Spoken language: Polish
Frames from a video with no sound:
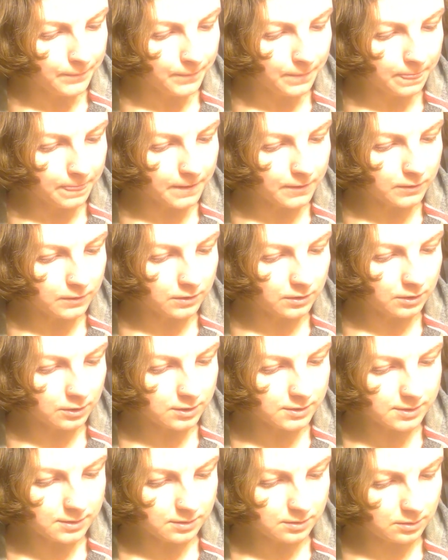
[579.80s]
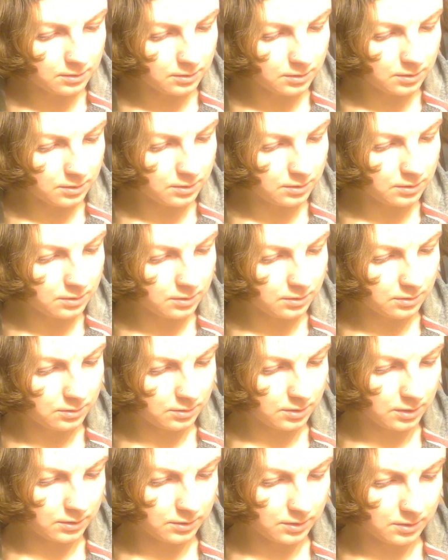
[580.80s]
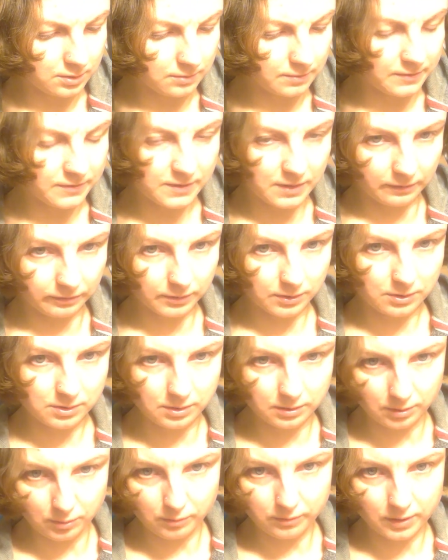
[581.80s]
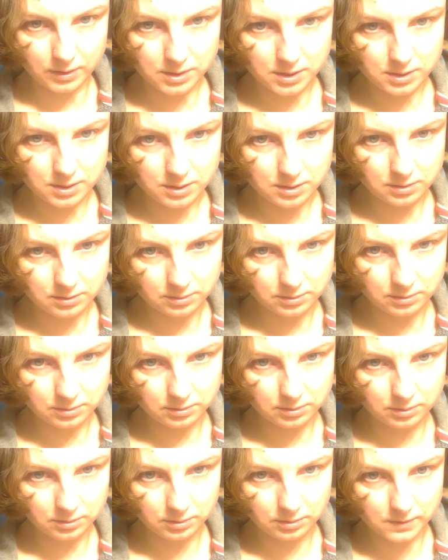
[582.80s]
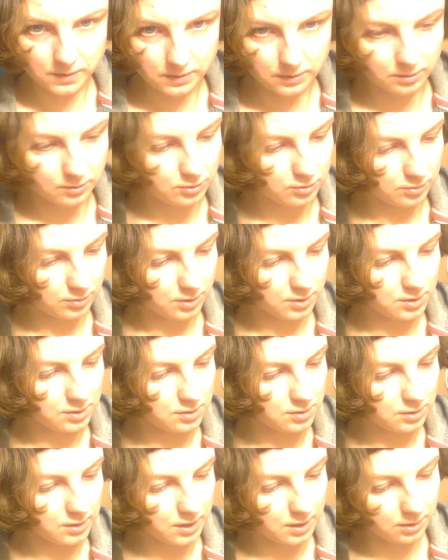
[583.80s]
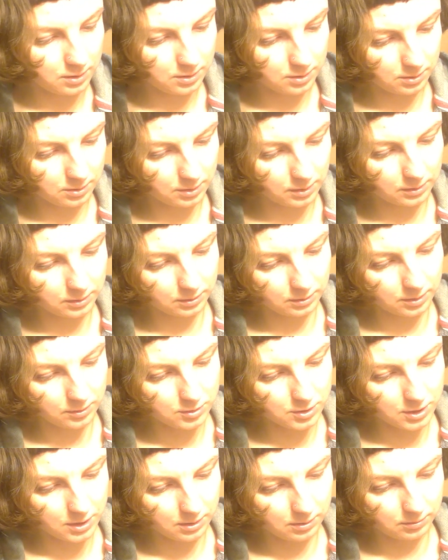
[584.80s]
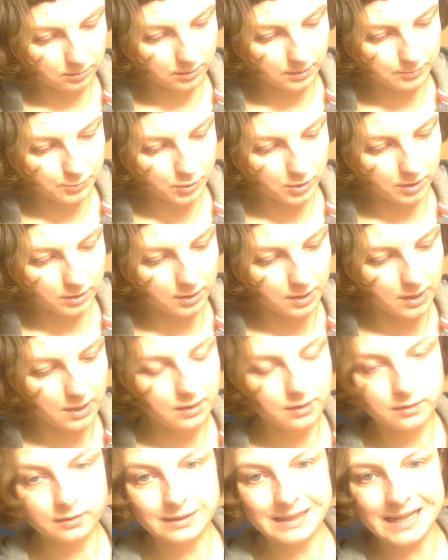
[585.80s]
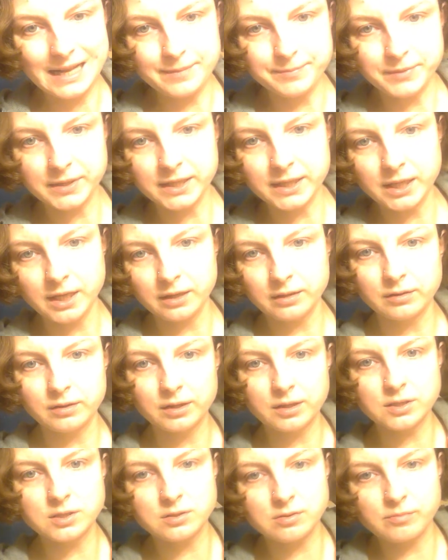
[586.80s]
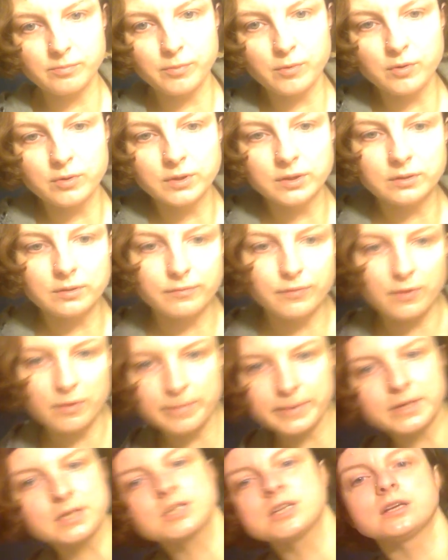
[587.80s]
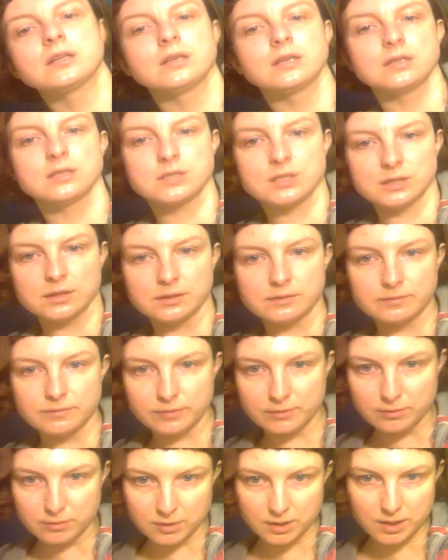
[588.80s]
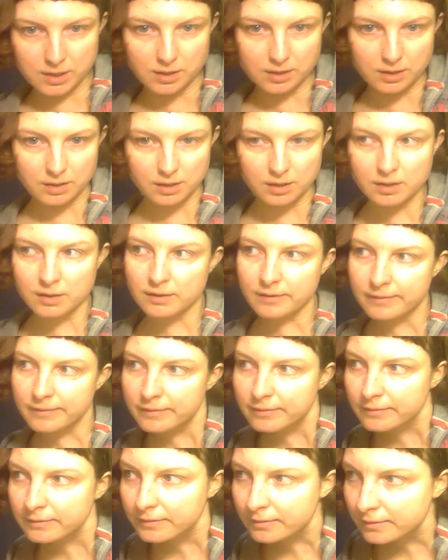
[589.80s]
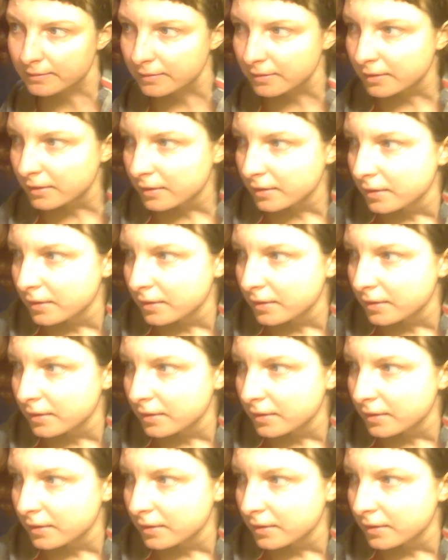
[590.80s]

No i teraz e, ty sobie wstaw to, co ty uważasz i to, co ty czujesz, tak? Dlatego, że no, na przykład dla mnie kiedyś było nie do wyobrażenia, że w ogóle e,